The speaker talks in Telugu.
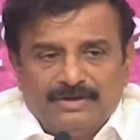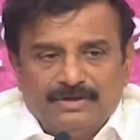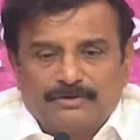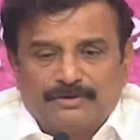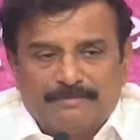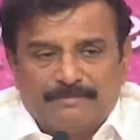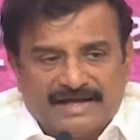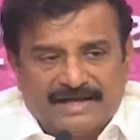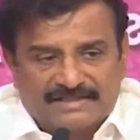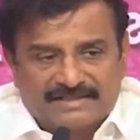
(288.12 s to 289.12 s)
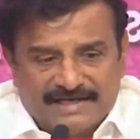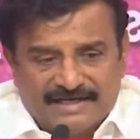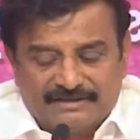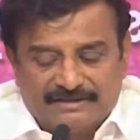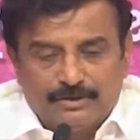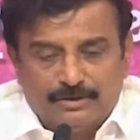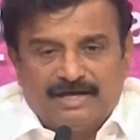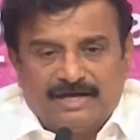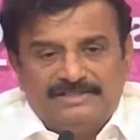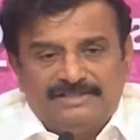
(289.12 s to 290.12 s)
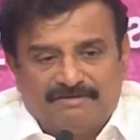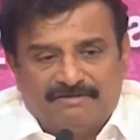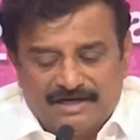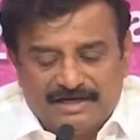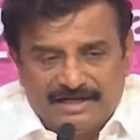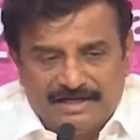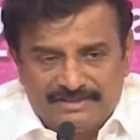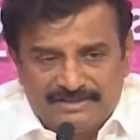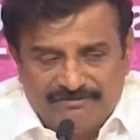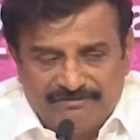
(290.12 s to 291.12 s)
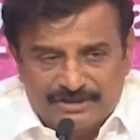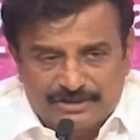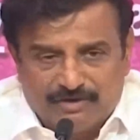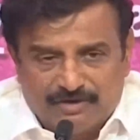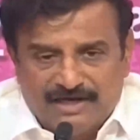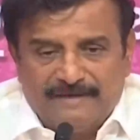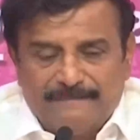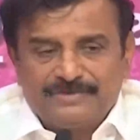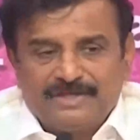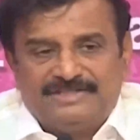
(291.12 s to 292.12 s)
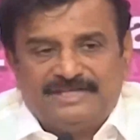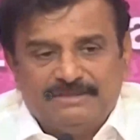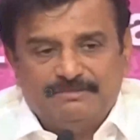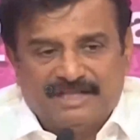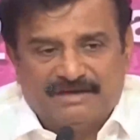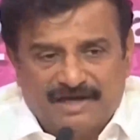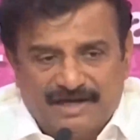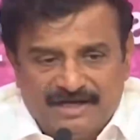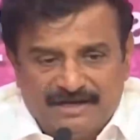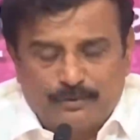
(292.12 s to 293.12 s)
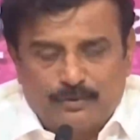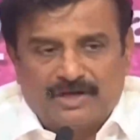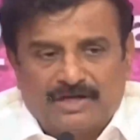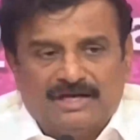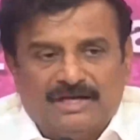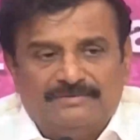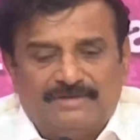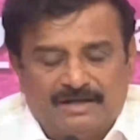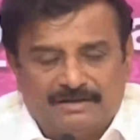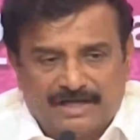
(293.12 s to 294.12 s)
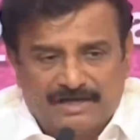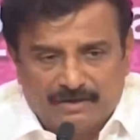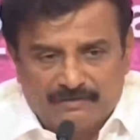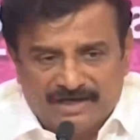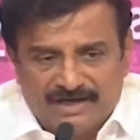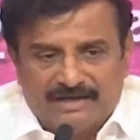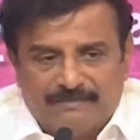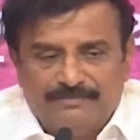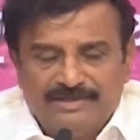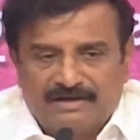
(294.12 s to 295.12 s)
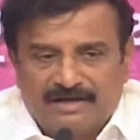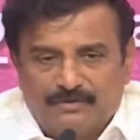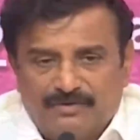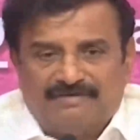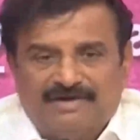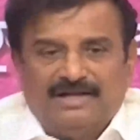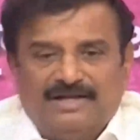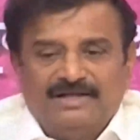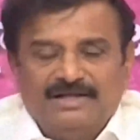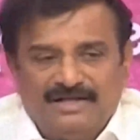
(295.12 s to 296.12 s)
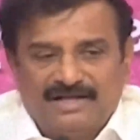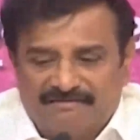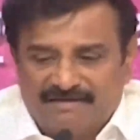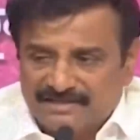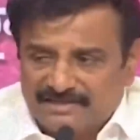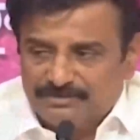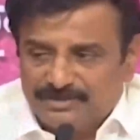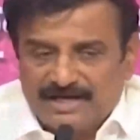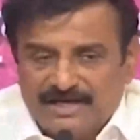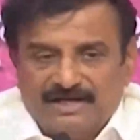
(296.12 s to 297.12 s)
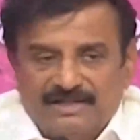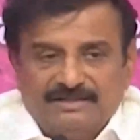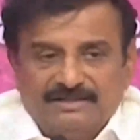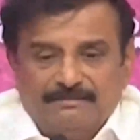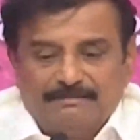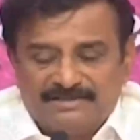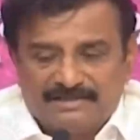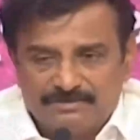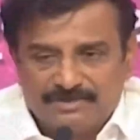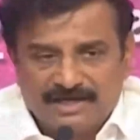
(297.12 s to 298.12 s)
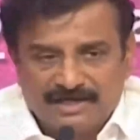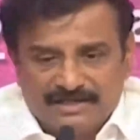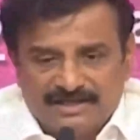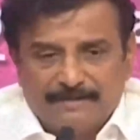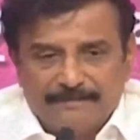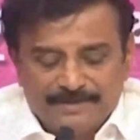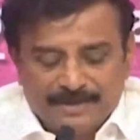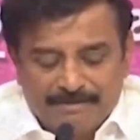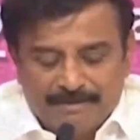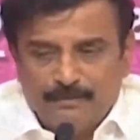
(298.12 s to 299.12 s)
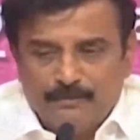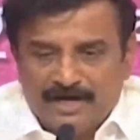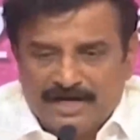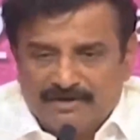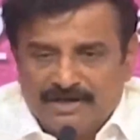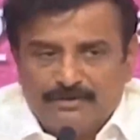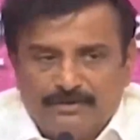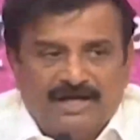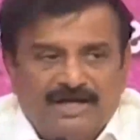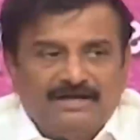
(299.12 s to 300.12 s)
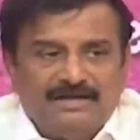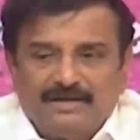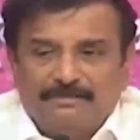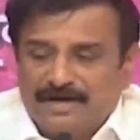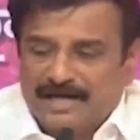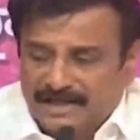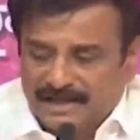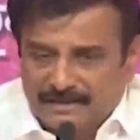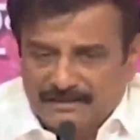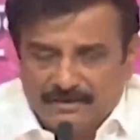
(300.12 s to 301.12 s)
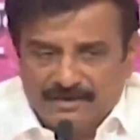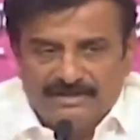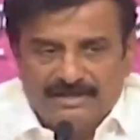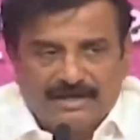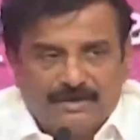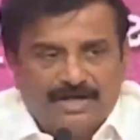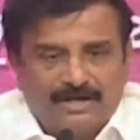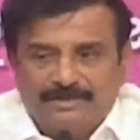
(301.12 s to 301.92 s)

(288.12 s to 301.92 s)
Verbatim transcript: మొత్తం కాంగ్రెస్ కార్యకర్తలు వాళ్ళే వాళ్ళనే చీఫ్ గెస్ట్లు వాళ్ళే స్టేజ్ మీద వాళ్ళే ప్రోటోకాల్ దాంట్లో వాళ్ళే అన్నిట్లలో కూడా వాళ్ళే ఇలా వాళ్ళ సంస్కారం కాదు మా సంస్కారం ఇది మేము మొన్నటి వరకు కూడా నా దగ్గర రఘునందన్ రావు గారు